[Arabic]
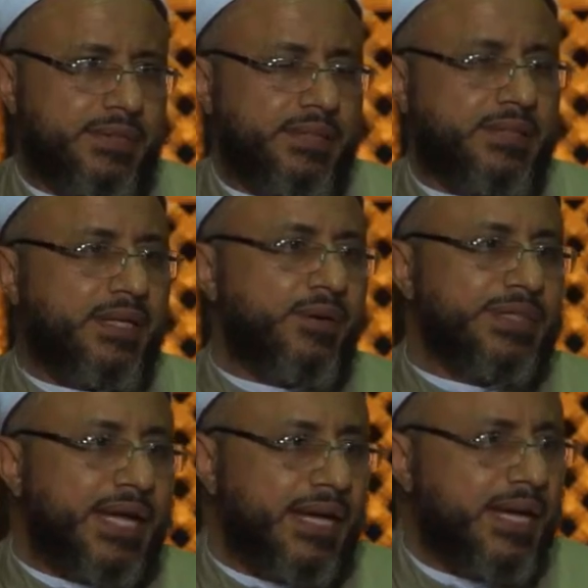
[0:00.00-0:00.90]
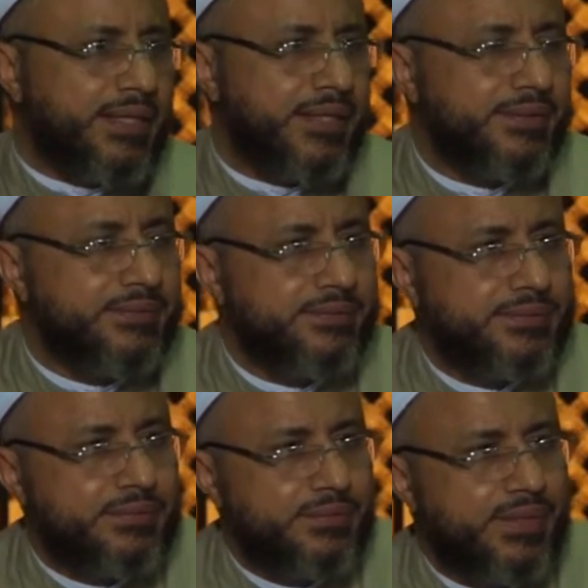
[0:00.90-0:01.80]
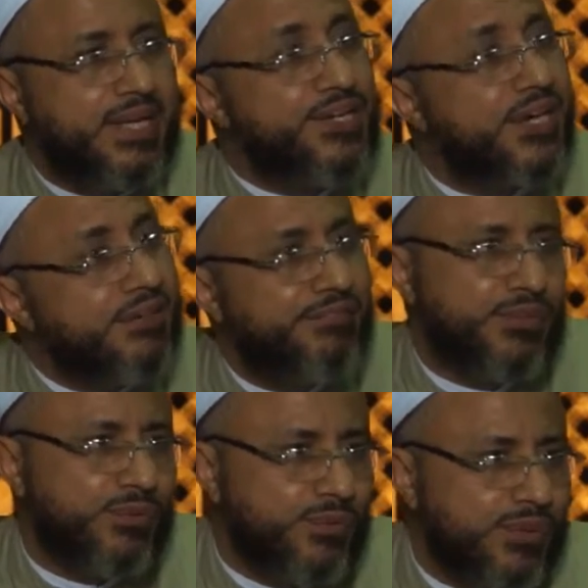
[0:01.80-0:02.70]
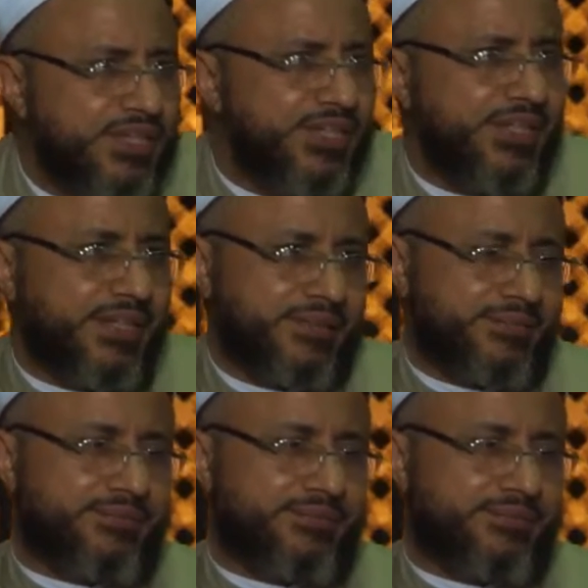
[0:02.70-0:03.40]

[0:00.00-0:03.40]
رضي الله تعالى عنها وهي شريفة قرشية